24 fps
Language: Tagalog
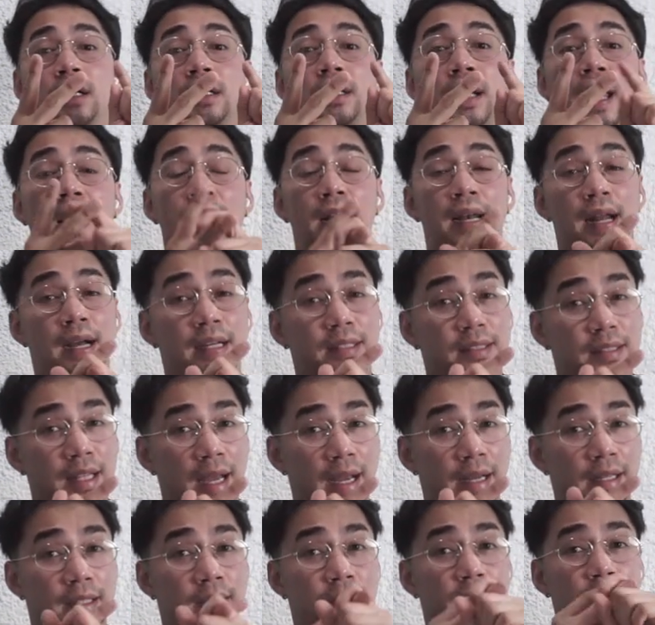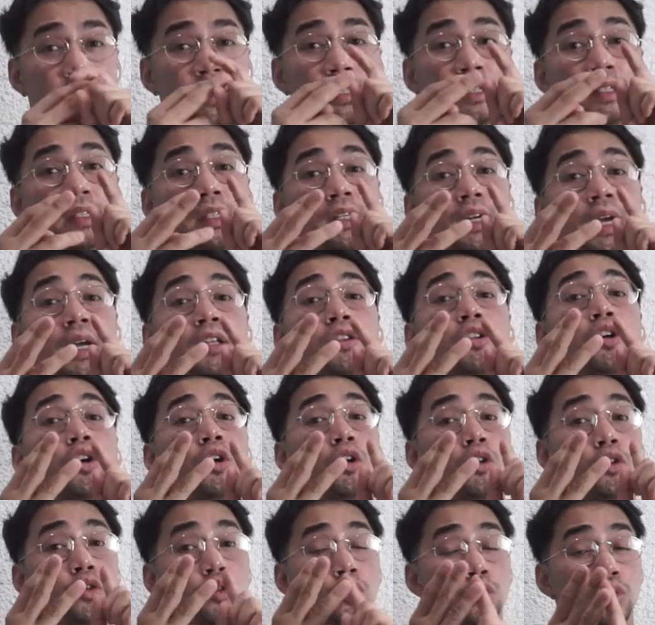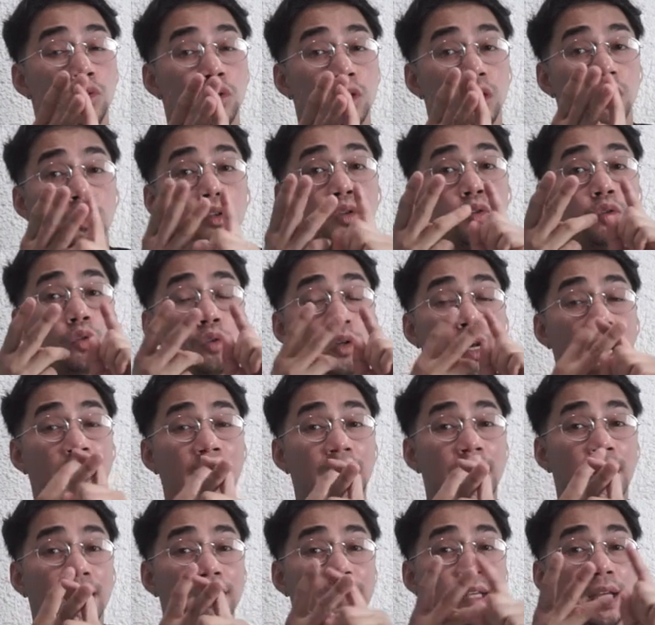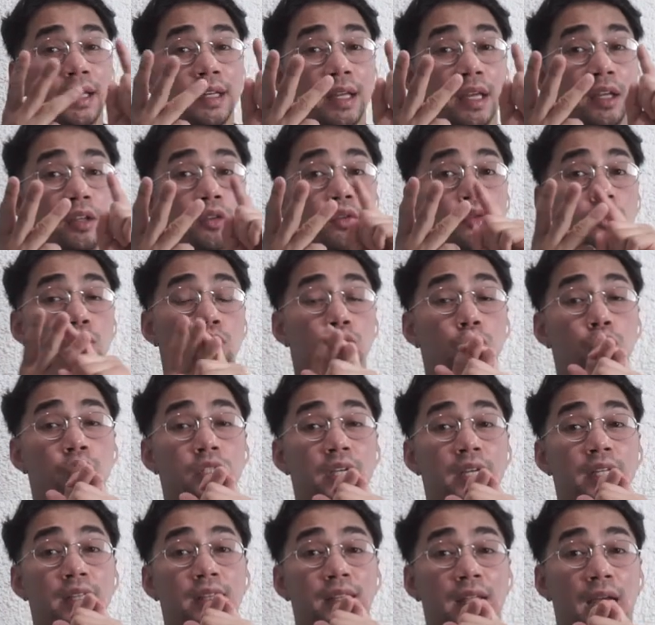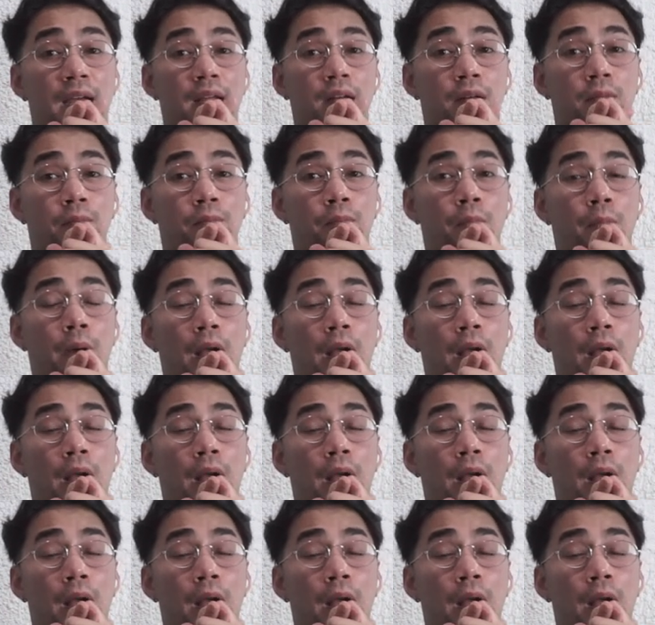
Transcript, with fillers: Lilac tan, ito, new, yung lilac tan and yung new shade tan,